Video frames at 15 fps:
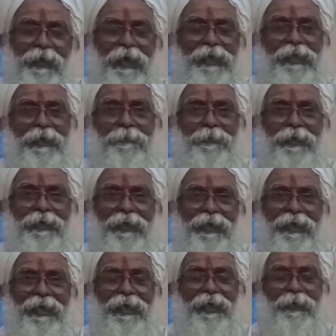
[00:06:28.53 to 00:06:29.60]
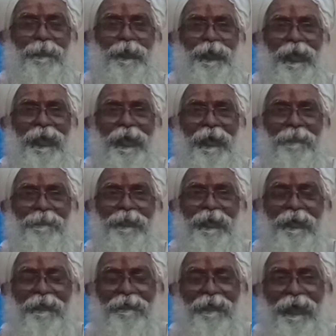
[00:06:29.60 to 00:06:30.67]
வாடிய பயிரை கண்டபோதெல்லாம்
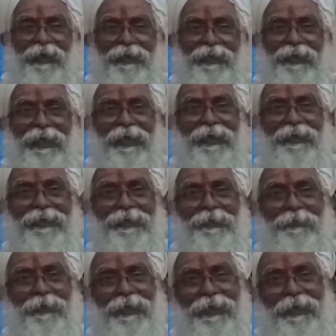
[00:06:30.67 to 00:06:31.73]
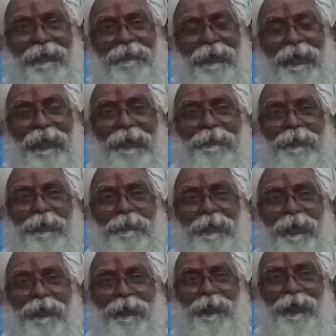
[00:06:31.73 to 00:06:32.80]
வாடினேன் என்று வாடிய வள்ளல்
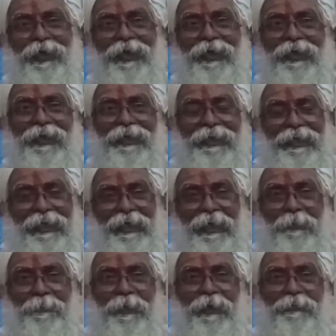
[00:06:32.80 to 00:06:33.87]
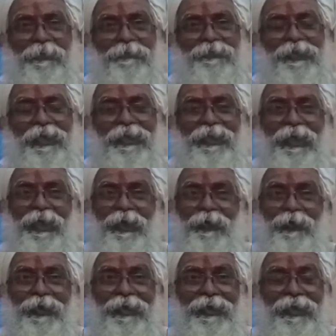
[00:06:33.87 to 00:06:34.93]
பெருமான் கூட என்ன பாவம்
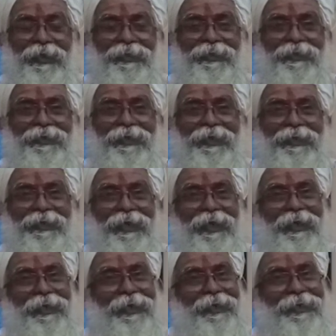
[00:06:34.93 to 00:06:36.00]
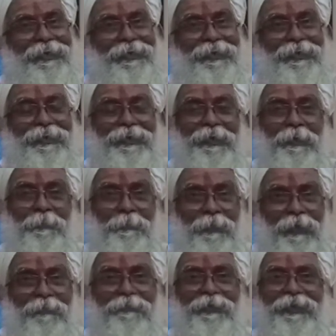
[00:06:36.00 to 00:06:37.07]
செய்தேனோ இன்னதென்று அறியேனே என்று
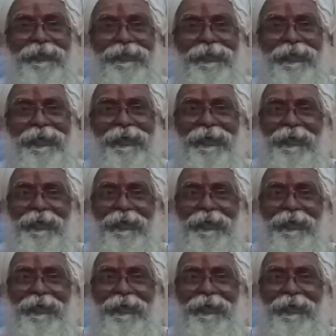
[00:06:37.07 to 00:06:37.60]
மனம் வருந்தி